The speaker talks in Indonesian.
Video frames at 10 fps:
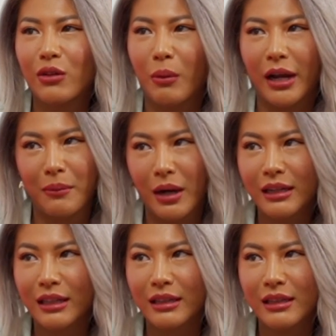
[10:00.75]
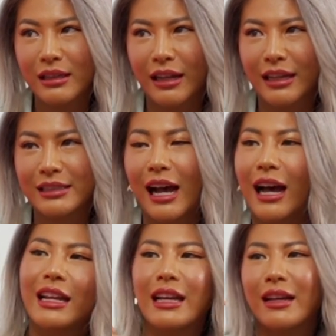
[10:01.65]
lumayan banget. Kayak
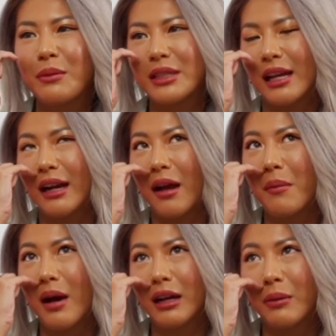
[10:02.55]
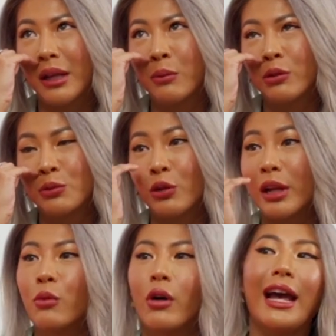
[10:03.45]
sehari bisa nambah 6 ribu, 10
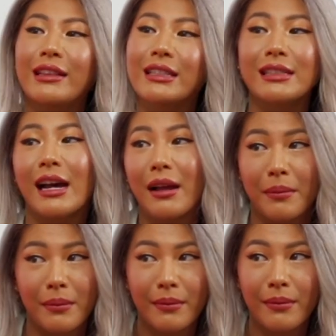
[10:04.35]
ribu at the time.